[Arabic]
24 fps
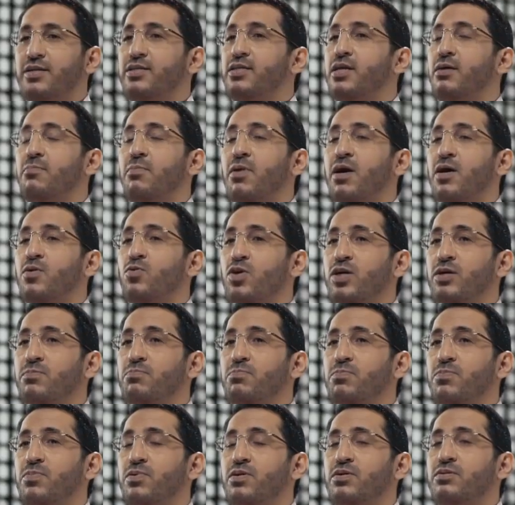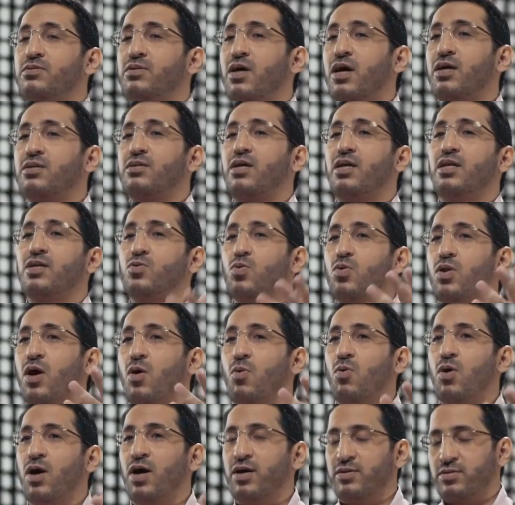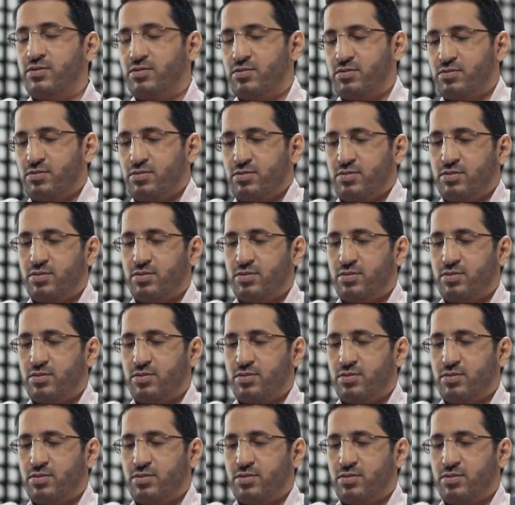عندما نحب تختلط الأوقات